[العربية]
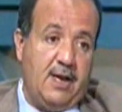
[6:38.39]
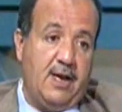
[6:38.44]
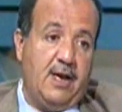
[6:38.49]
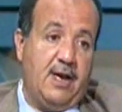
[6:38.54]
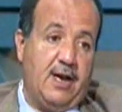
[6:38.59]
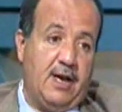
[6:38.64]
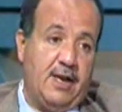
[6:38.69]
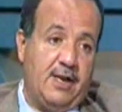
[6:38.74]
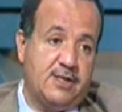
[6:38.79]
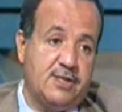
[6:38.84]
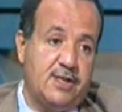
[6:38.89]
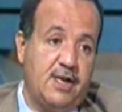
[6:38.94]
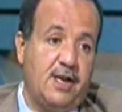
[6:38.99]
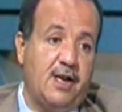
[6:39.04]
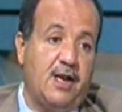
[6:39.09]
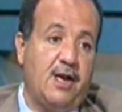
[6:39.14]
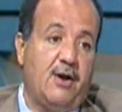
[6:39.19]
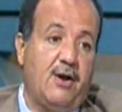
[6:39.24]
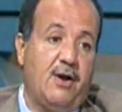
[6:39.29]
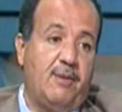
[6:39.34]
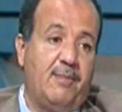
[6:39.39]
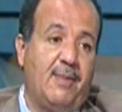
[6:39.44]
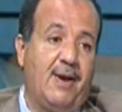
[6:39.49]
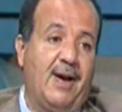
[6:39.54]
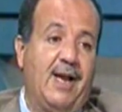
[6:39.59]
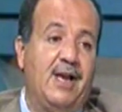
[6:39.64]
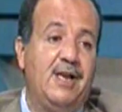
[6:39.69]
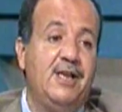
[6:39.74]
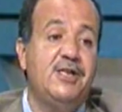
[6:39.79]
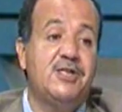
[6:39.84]
آه، علشان
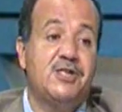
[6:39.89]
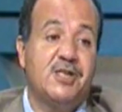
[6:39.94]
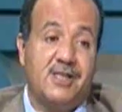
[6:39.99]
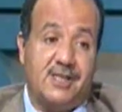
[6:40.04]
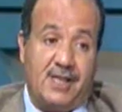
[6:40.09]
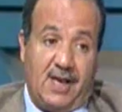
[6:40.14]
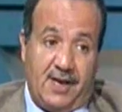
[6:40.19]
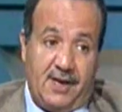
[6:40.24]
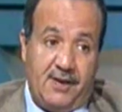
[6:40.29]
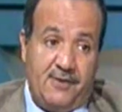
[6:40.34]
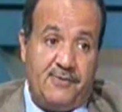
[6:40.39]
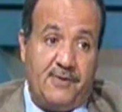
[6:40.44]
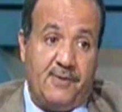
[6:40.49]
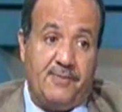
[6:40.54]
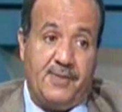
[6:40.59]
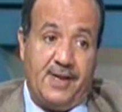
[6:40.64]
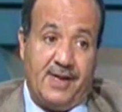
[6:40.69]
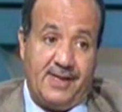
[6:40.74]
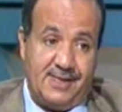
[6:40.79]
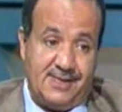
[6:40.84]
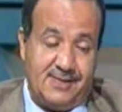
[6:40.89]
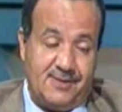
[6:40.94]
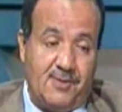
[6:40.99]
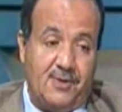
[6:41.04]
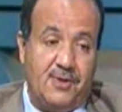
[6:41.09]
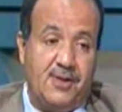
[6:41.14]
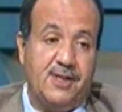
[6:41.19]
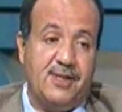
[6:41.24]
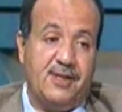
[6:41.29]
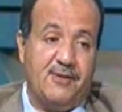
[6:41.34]
معليش التعريفه بتاعت
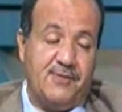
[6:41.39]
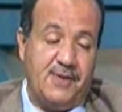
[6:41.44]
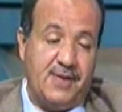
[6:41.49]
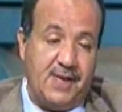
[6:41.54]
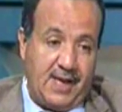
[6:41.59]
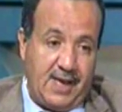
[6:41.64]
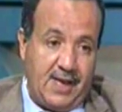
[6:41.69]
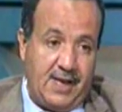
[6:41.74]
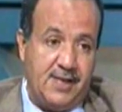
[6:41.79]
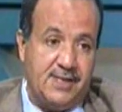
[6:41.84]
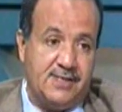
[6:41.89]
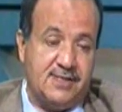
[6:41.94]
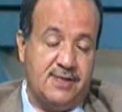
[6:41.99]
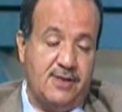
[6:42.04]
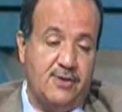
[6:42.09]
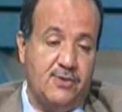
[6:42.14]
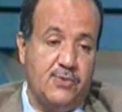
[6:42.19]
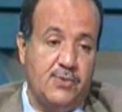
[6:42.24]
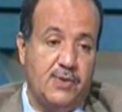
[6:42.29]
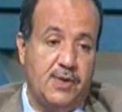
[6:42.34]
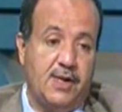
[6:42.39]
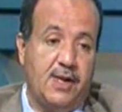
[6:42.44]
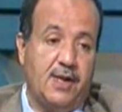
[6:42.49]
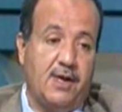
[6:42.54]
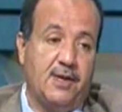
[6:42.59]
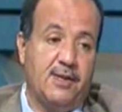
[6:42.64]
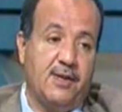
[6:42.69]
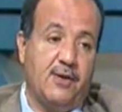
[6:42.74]
ما ده التفكير خارج الصندوق ان انا